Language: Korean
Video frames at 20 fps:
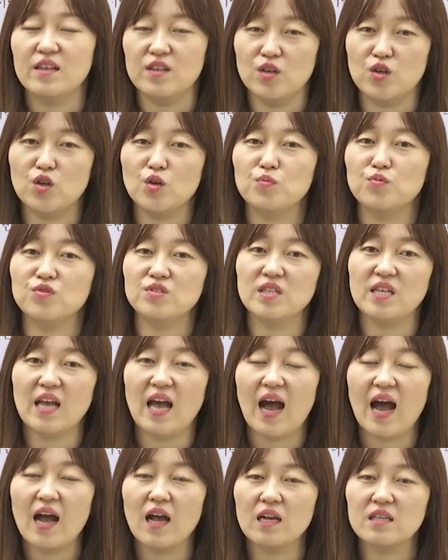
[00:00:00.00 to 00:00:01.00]
여러분이
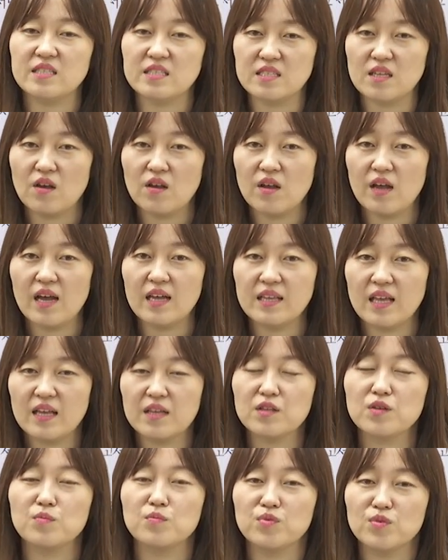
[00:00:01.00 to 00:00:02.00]
아셔야 되는